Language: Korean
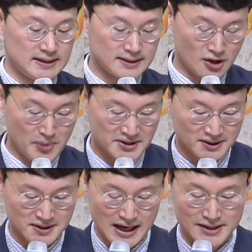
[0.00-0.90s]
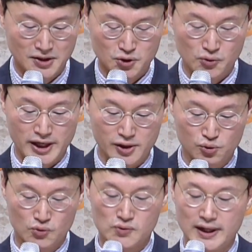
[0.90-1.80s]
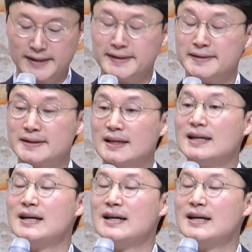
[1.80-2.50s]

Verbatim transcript: 그러면서 그 가정 중에 누군가는